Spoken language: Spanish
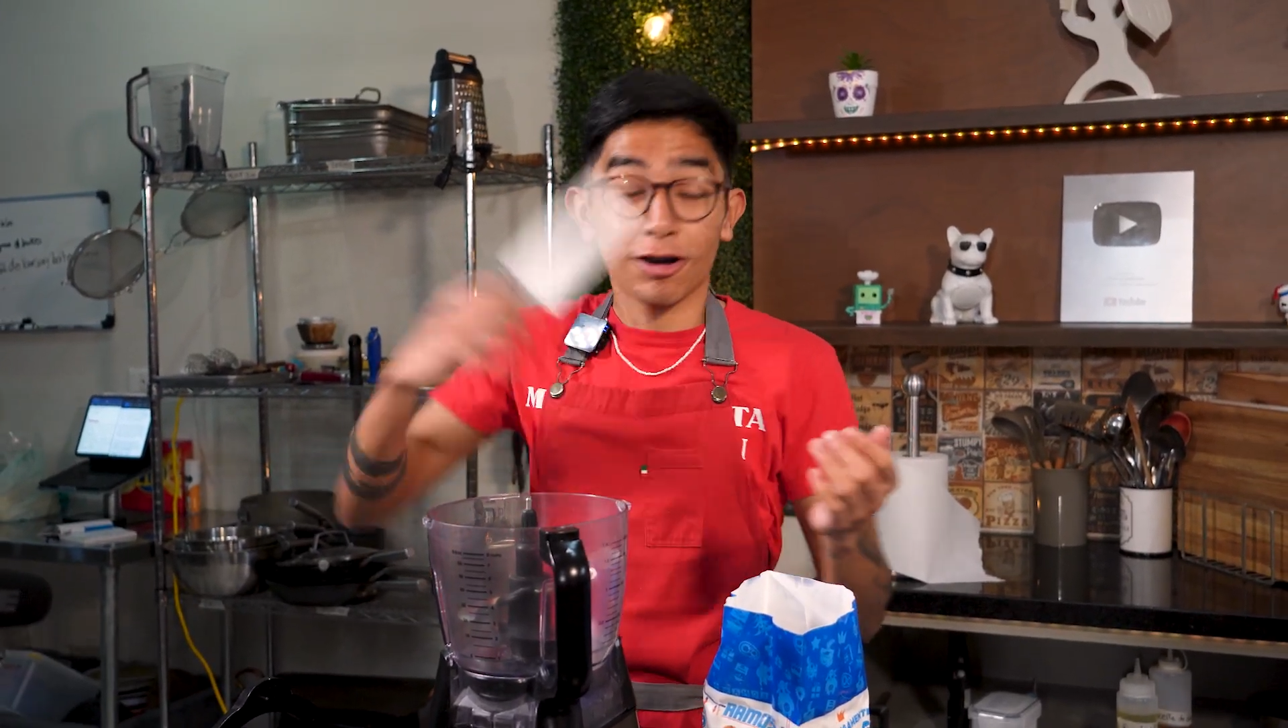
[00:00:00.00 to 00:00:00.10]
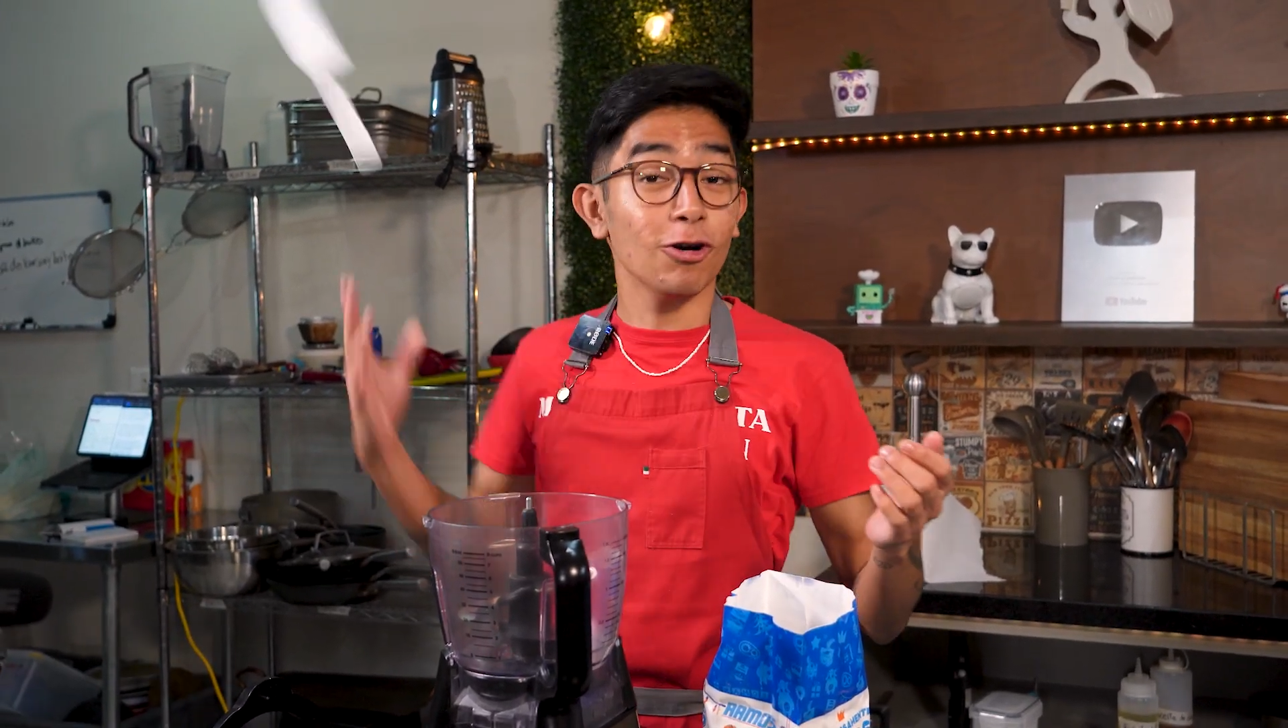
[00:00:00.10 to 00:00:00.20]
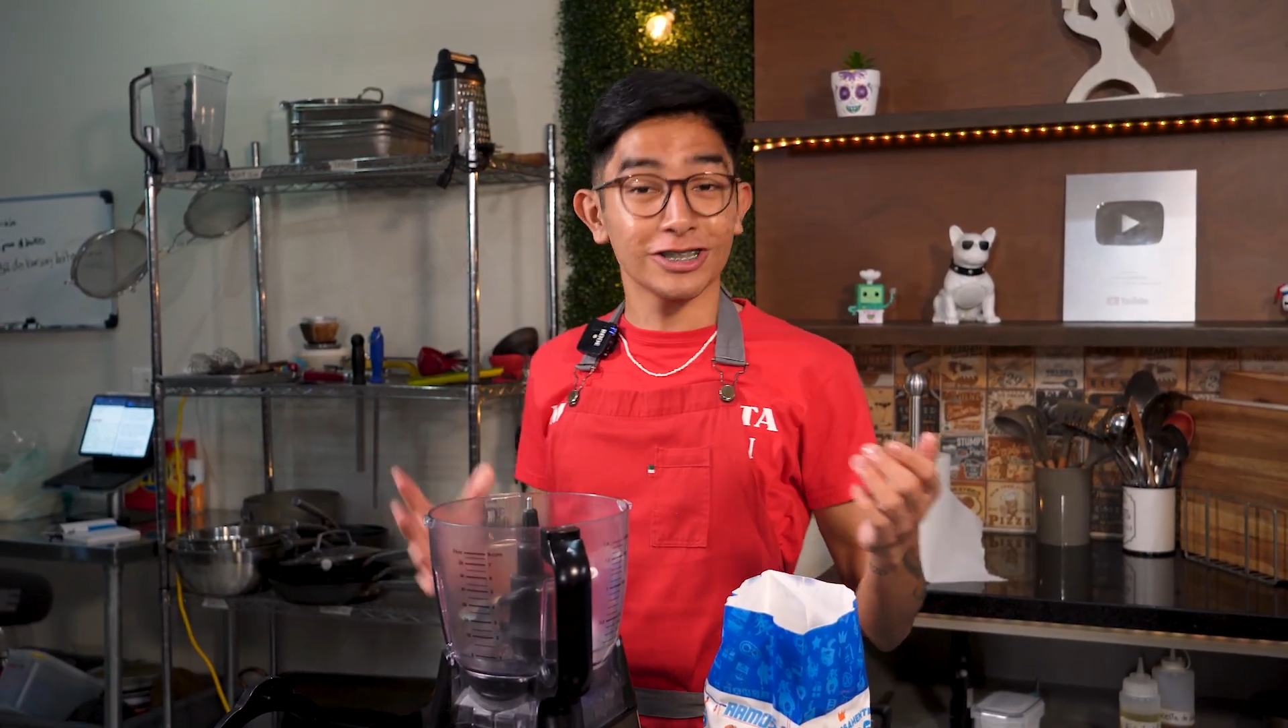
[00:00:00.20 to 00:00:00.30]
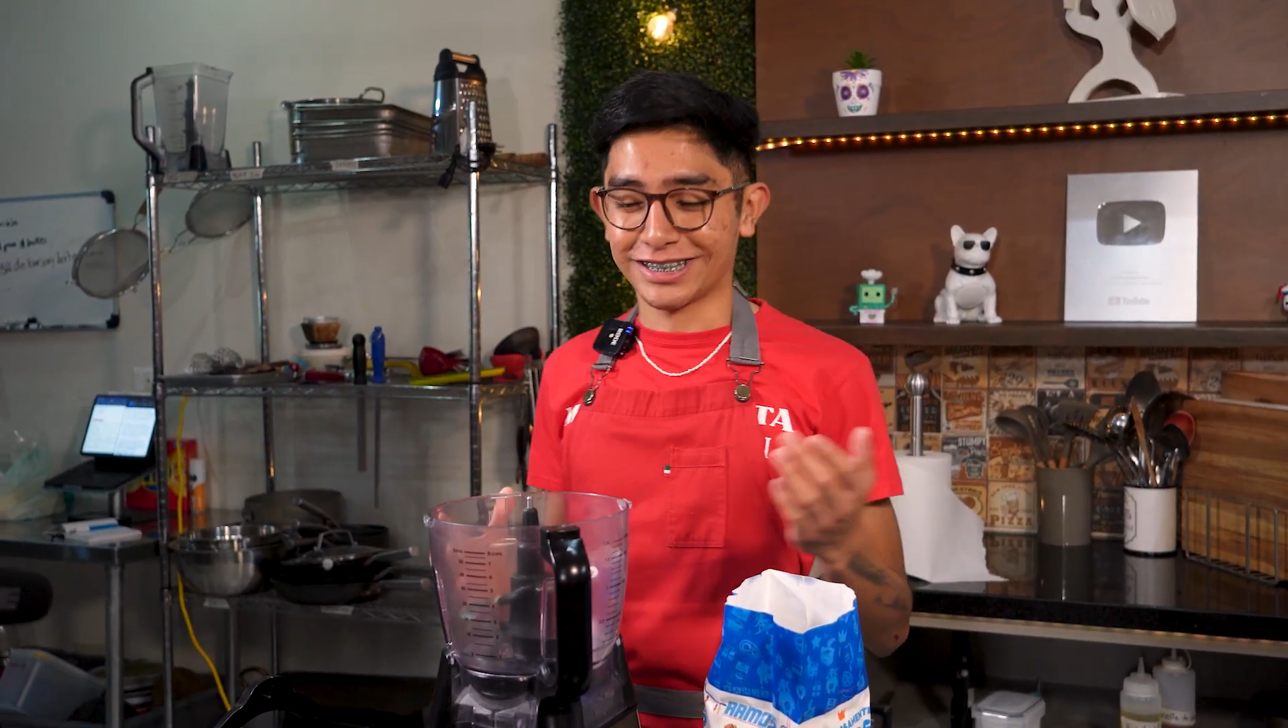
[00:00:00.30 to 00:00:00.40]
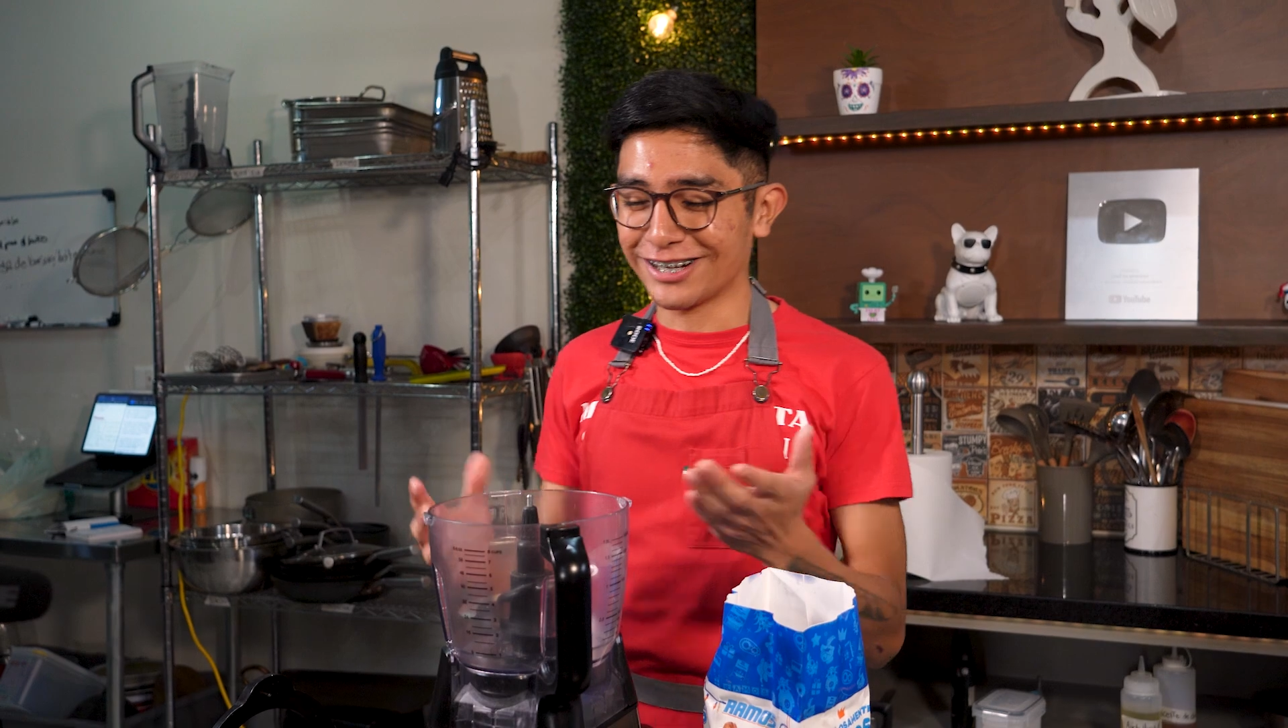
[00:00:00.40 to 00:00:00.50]

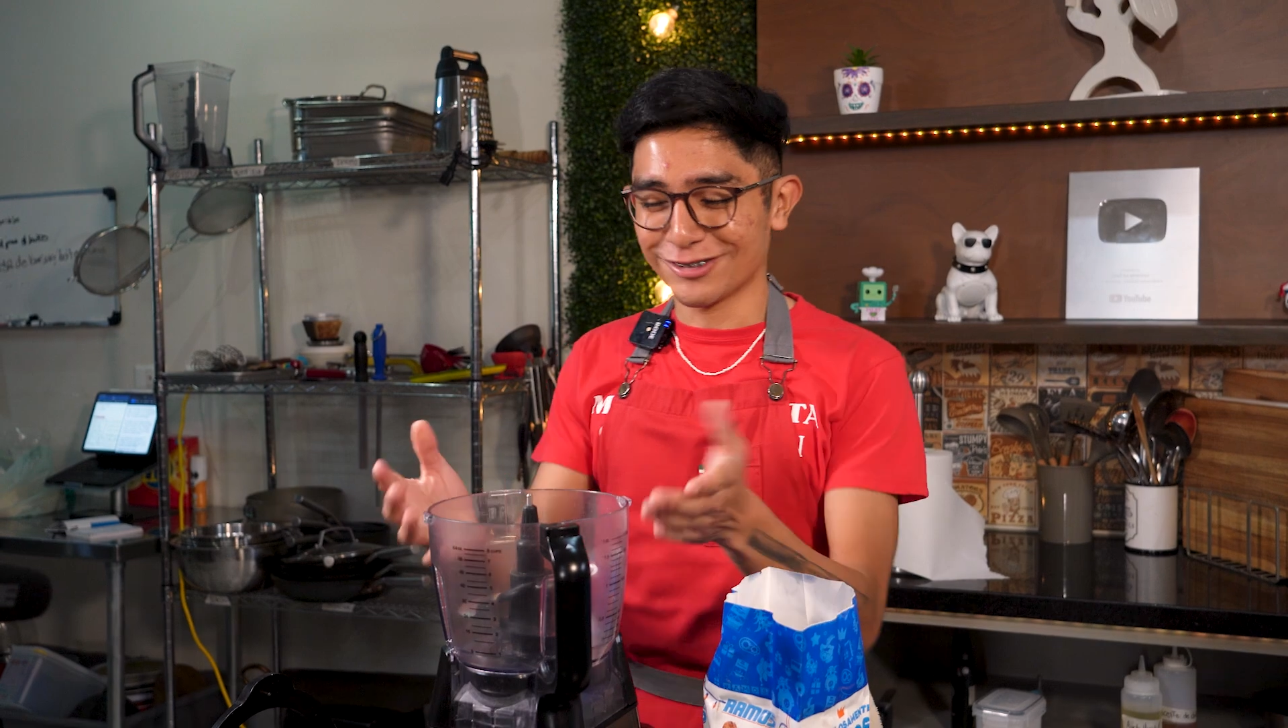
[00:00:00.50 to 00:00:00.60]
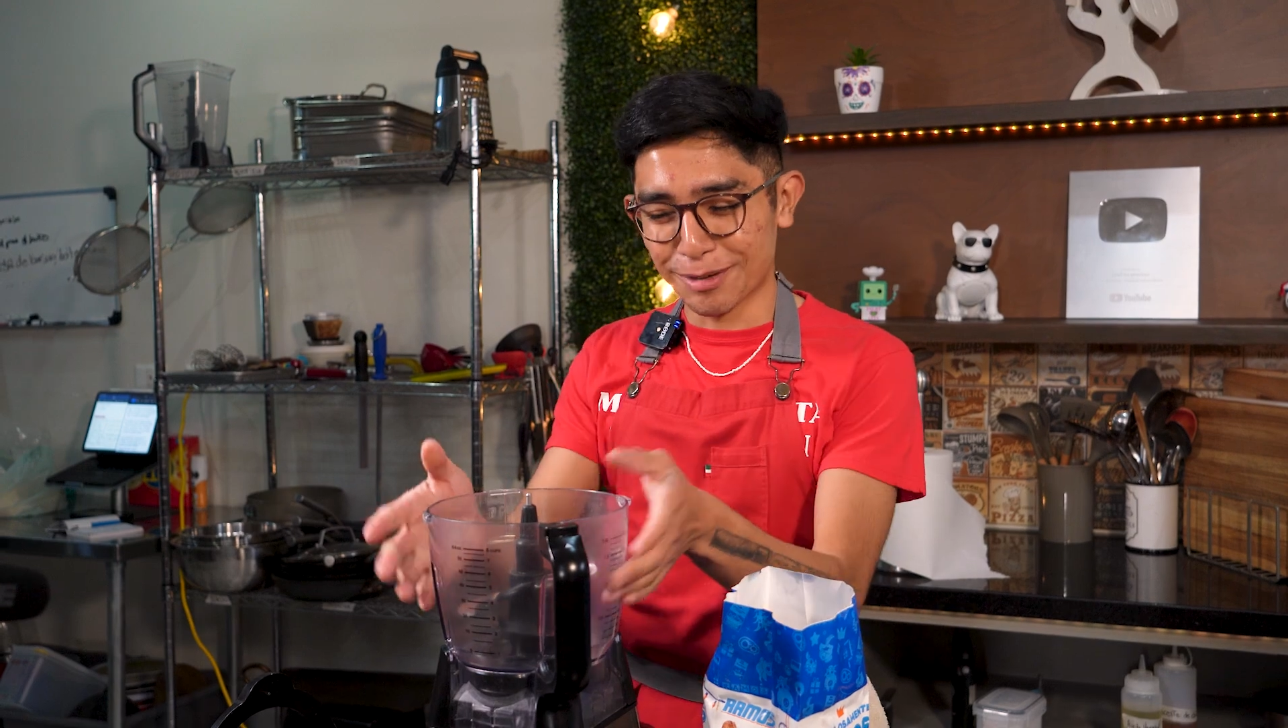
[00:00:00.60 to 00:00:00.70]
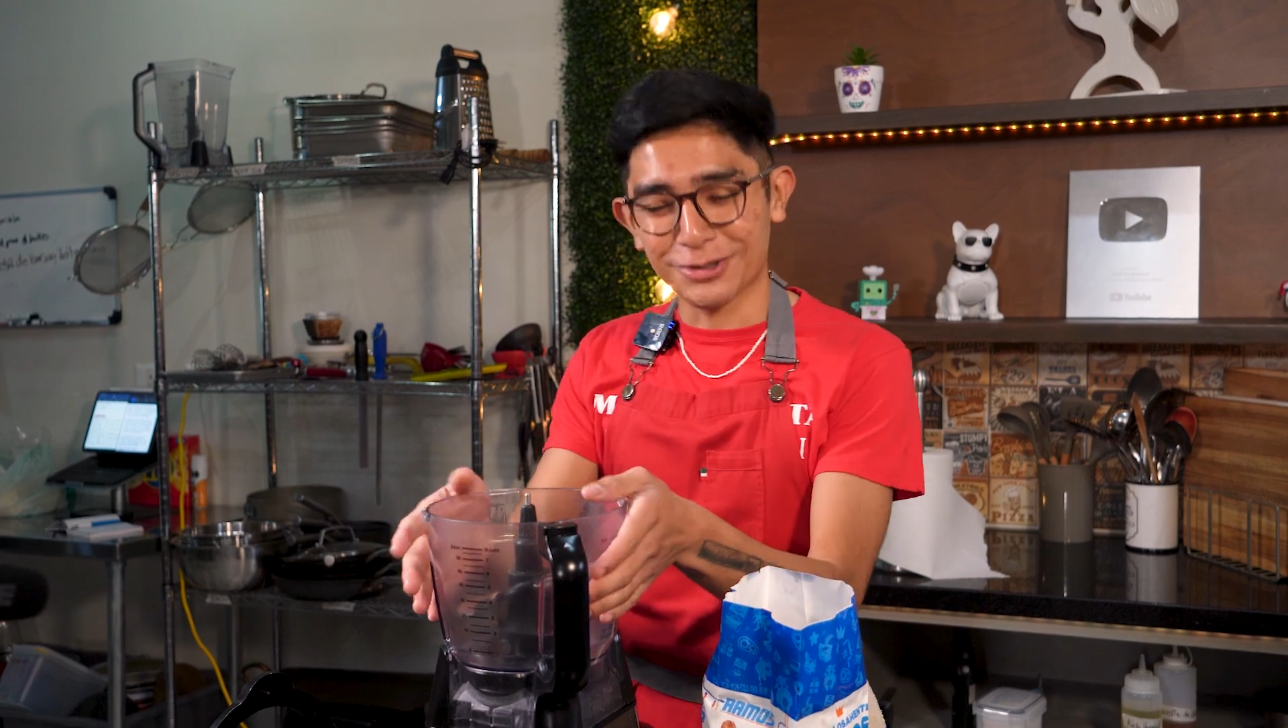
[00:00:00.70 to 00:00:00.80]
O si tienes una